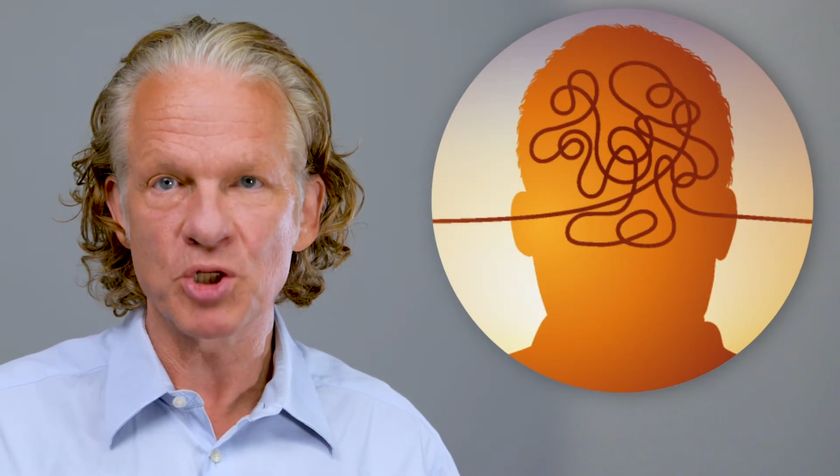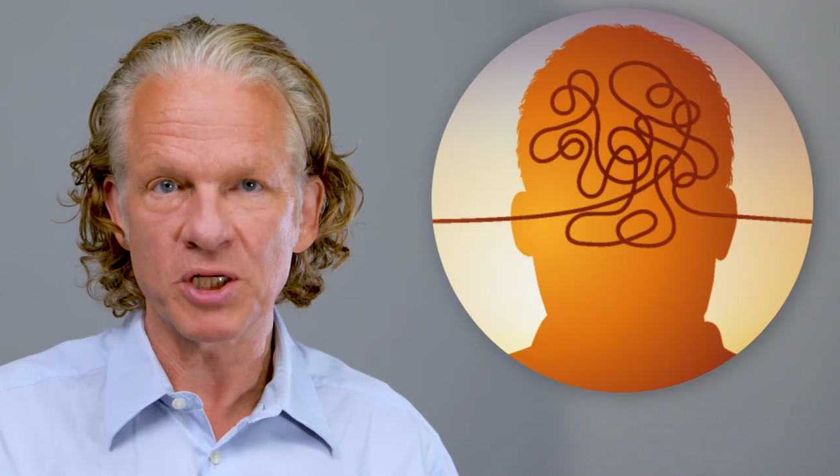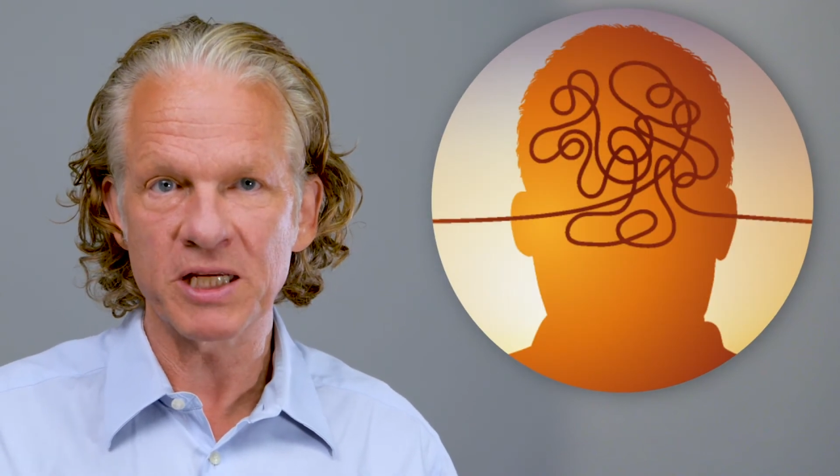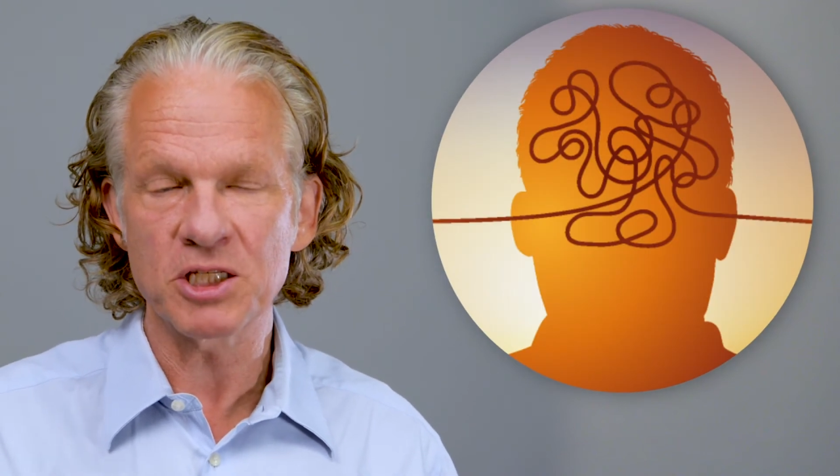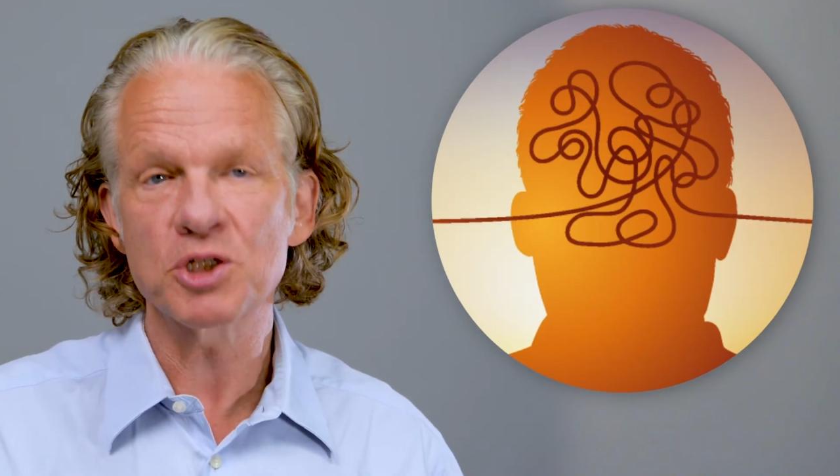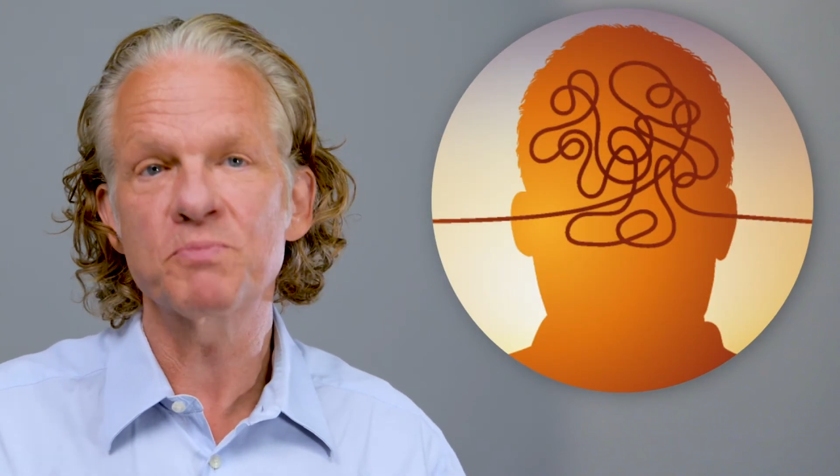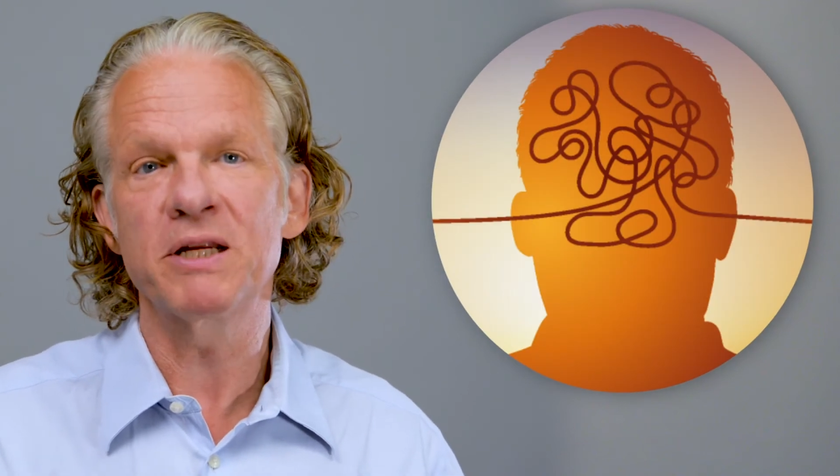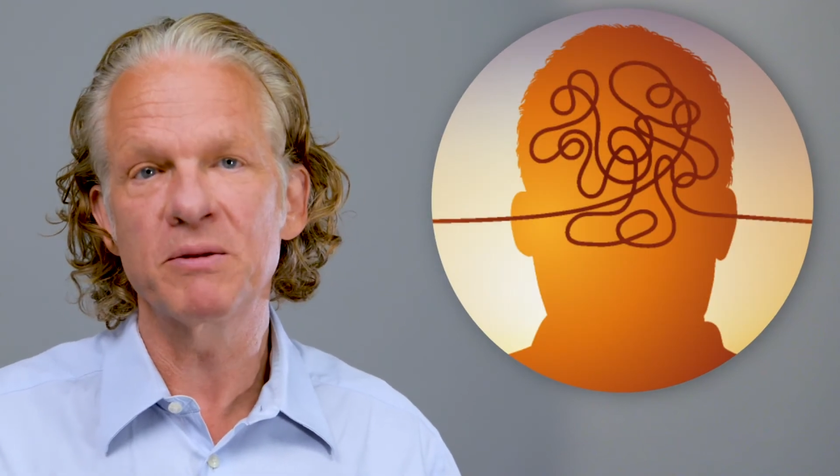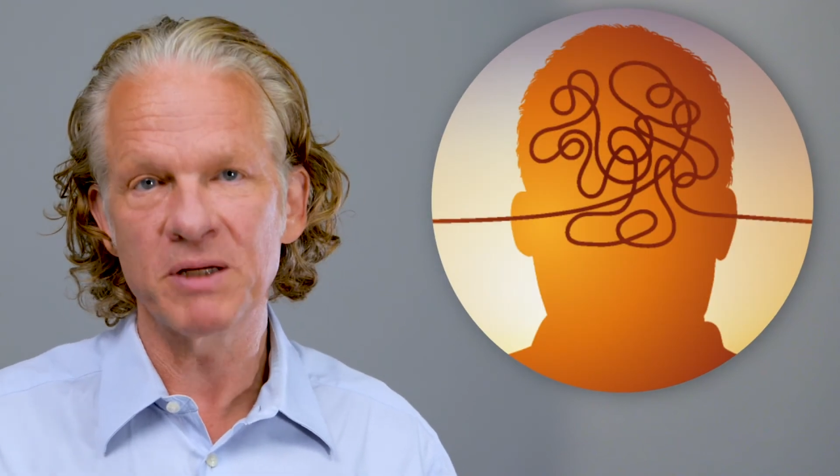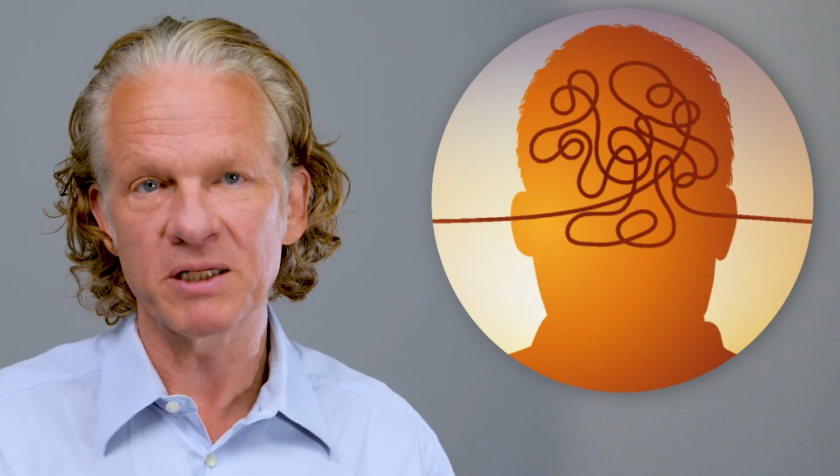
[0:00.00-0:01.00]
Stress
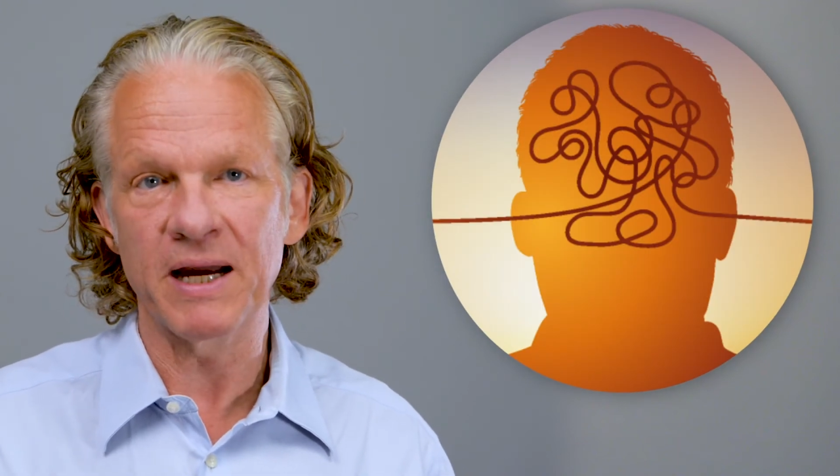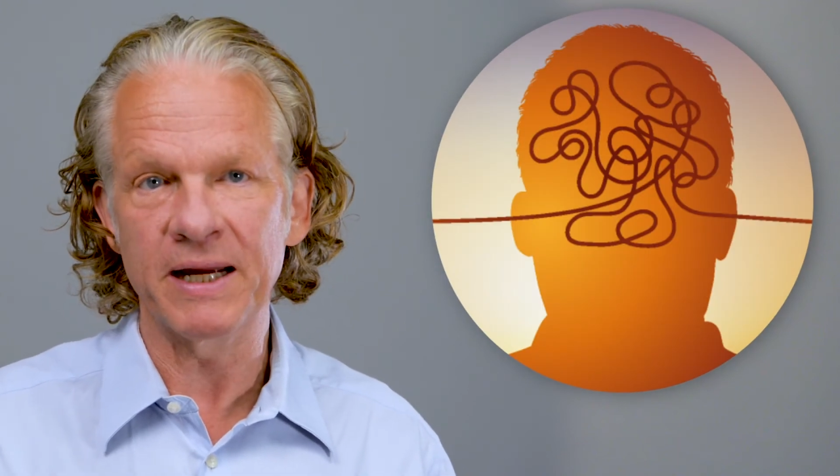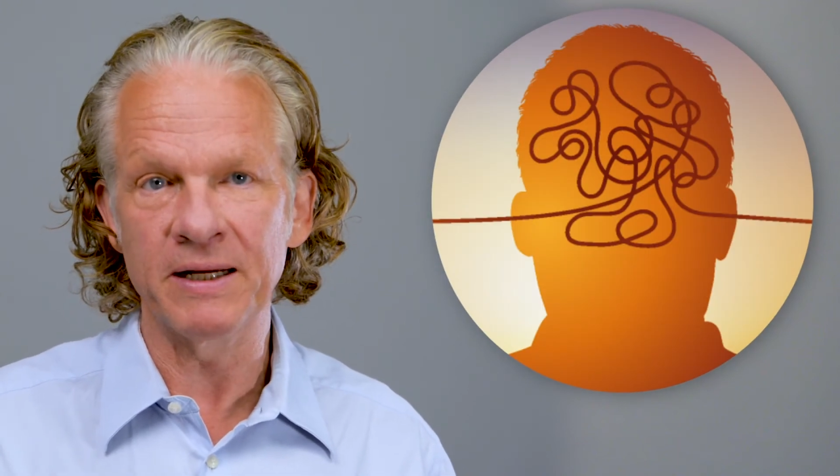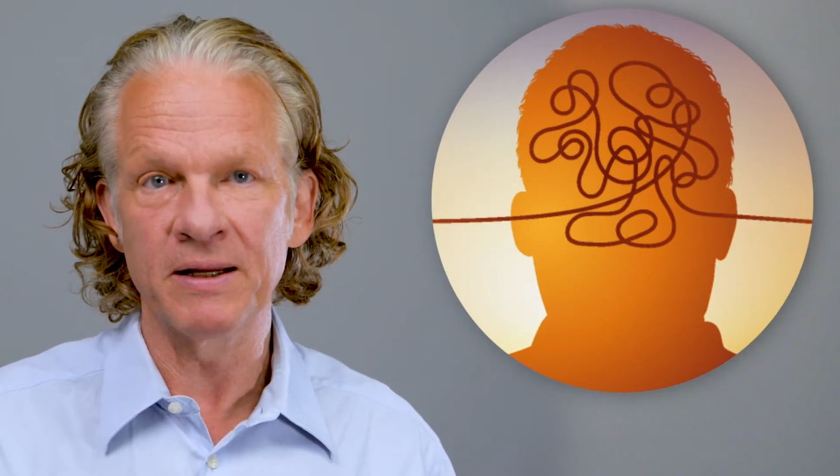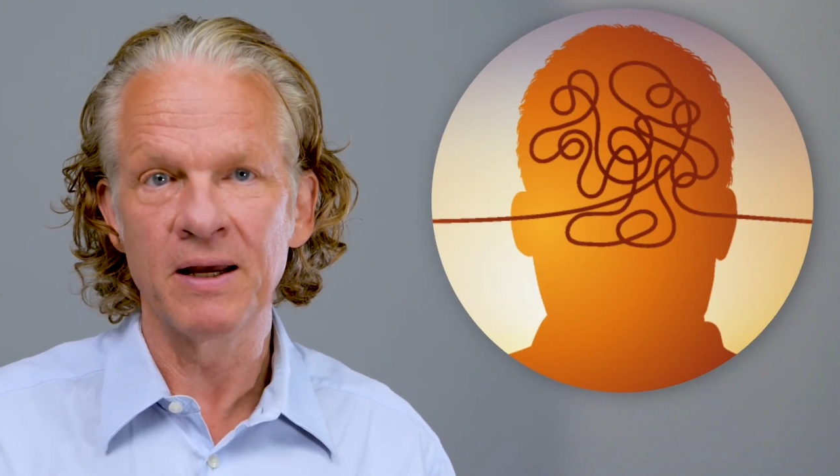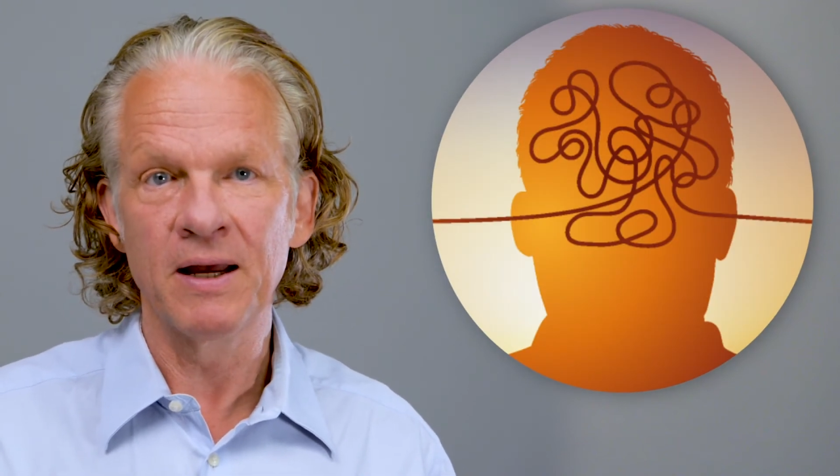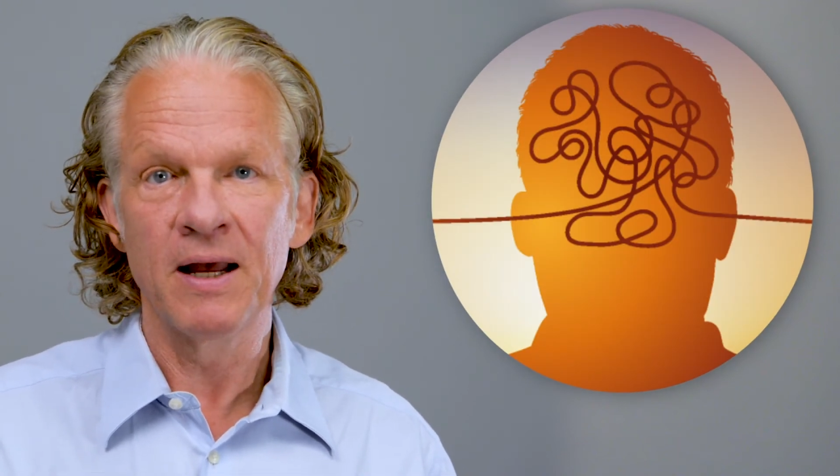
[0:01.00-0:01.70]
spielen mit rein.